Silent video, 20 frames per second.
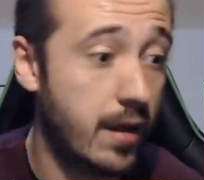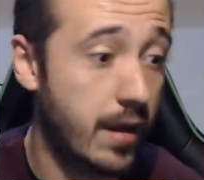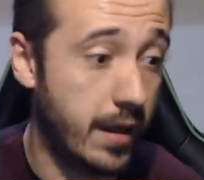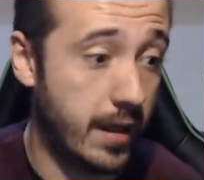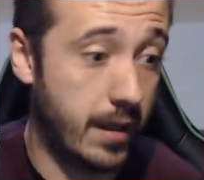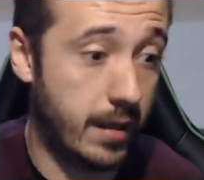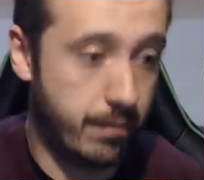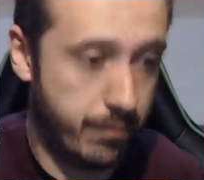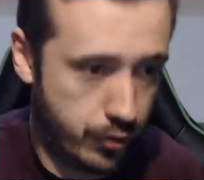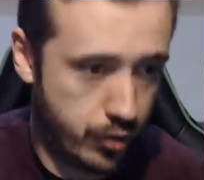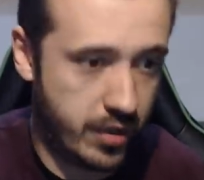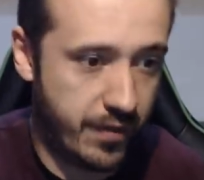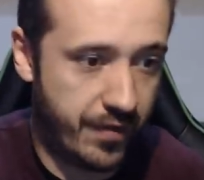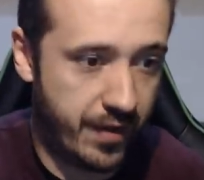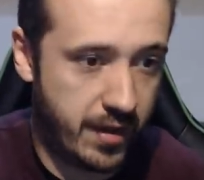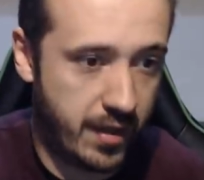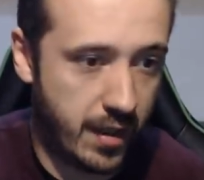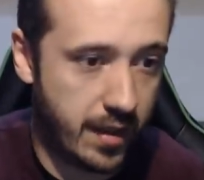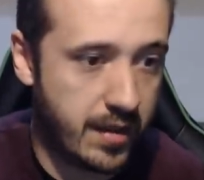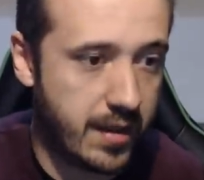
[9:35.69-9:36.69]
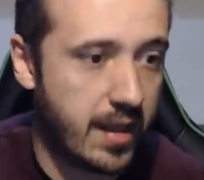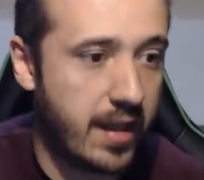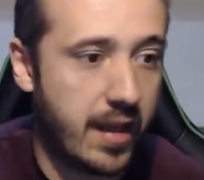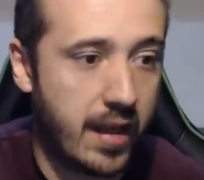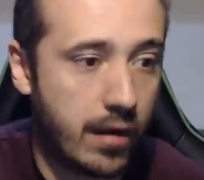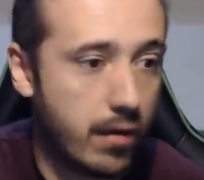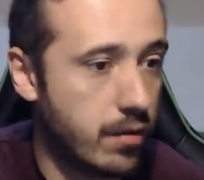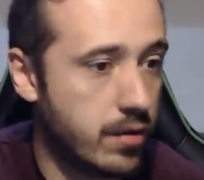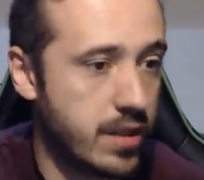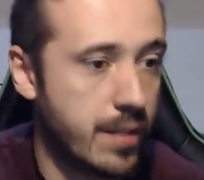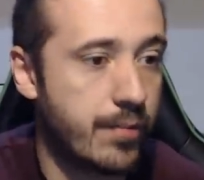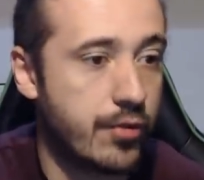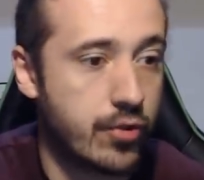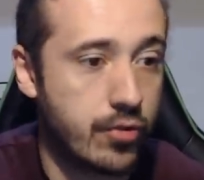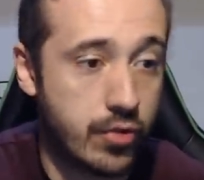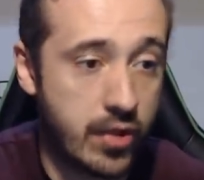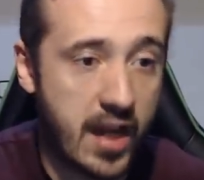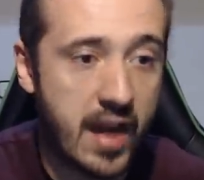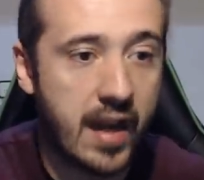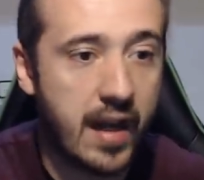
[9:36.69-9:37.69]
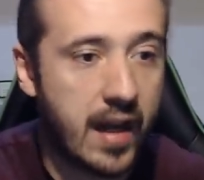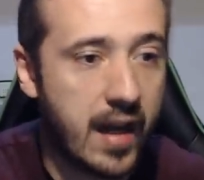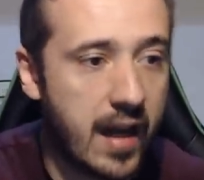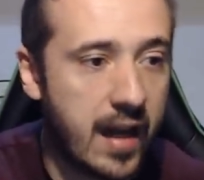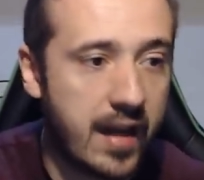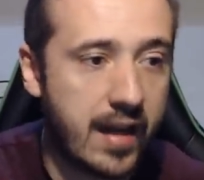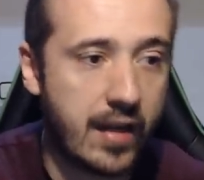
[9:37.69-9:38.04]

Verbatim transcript: eh, pues efectivamente, que el coche pues, no sea ilegal,